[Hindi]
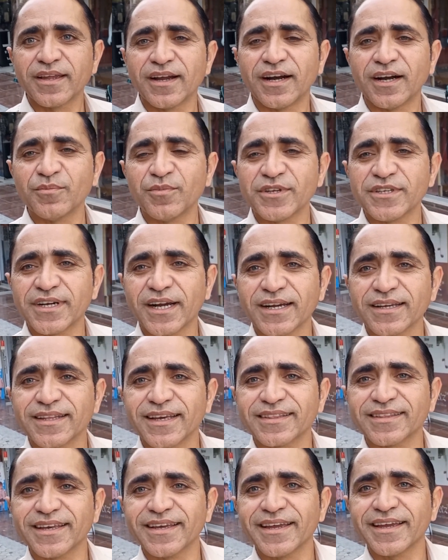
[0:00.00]
यहाँ पे जाके
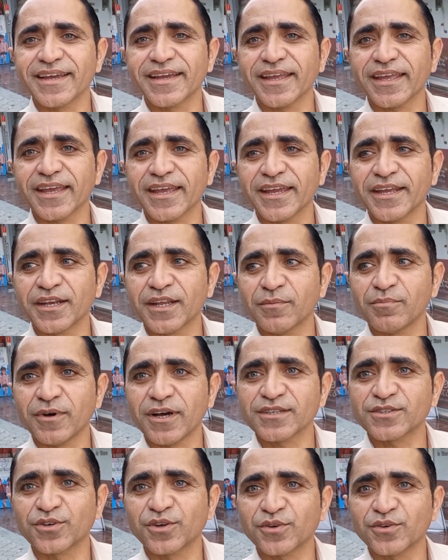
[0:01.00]
देखते हैं कि इनके
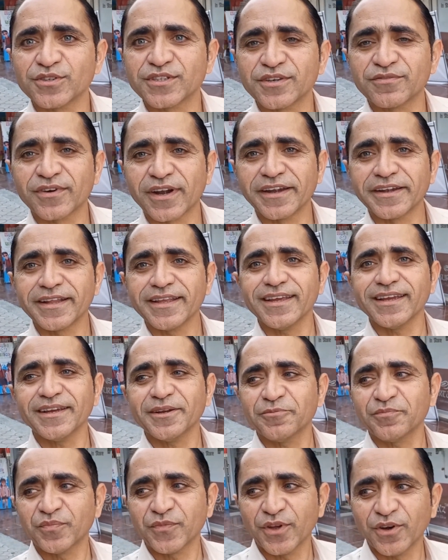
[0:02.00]
पास कौन कौन सी वरायटी
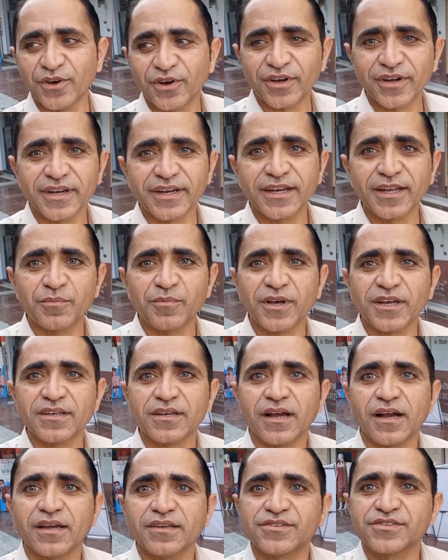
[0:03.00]
है और इनके
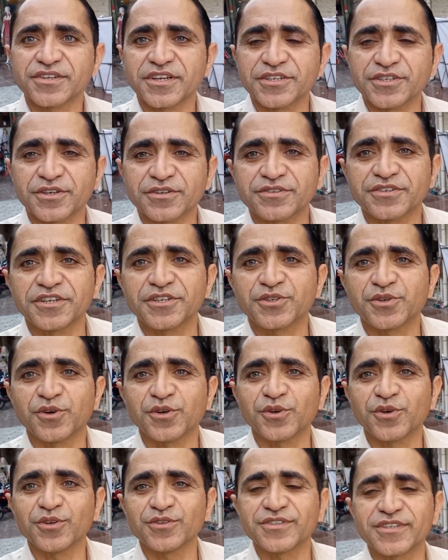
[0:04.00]
पास अनस्टिच और स्टिच
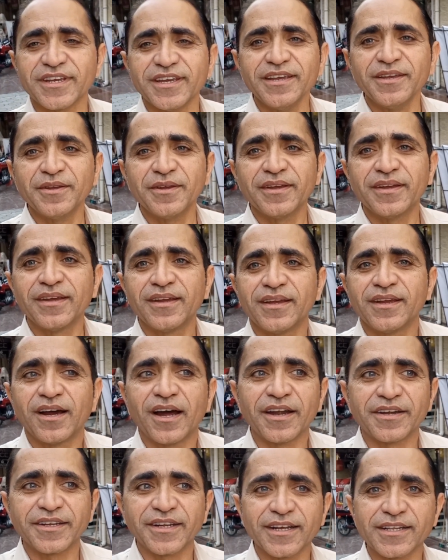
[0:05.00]
कौन कौन से
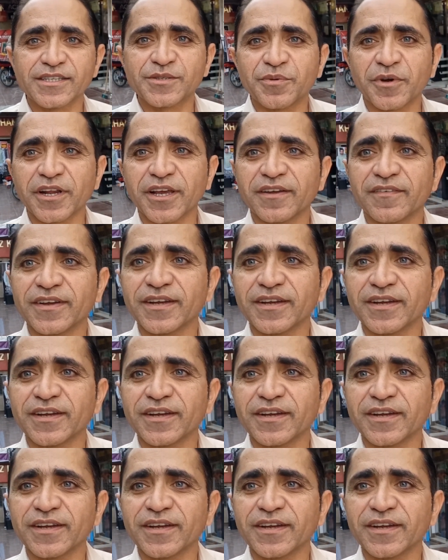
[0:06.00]
आर्टिकल्स पड़े